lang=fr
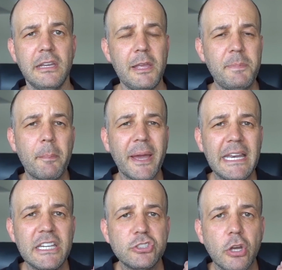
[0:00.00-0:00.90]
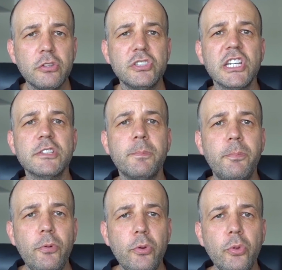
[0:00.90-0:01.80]
Et puis après, les gens ne cherchent
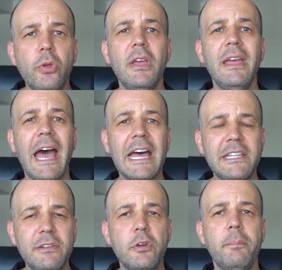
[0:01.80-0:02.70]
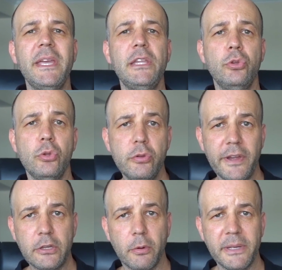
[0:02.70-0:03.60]
plus à développer de
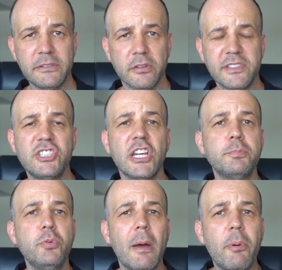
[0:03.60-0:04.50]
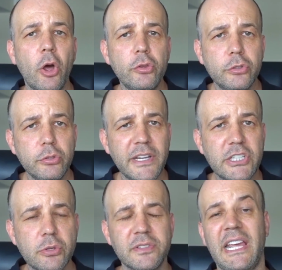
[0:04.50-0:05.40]
nouvelles compétences. Ils cherchent plus à apprendre de nouvelles
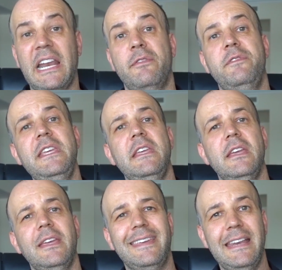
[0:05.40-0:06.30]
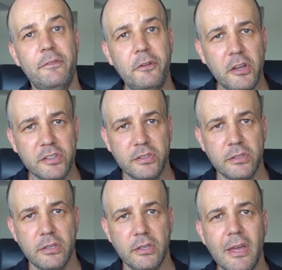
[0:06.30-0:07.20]
choses. Il y a la vie qui les force,
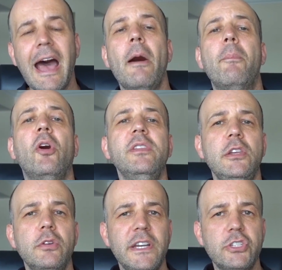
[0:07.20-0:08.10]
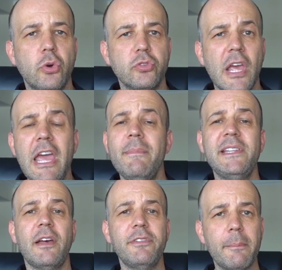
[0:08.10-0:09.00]
apprendre des nouvelles choses. Mais
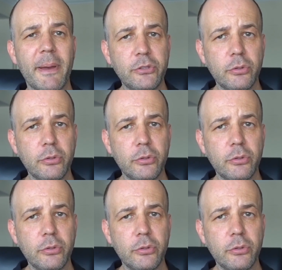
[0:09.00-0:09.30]
ça vient pas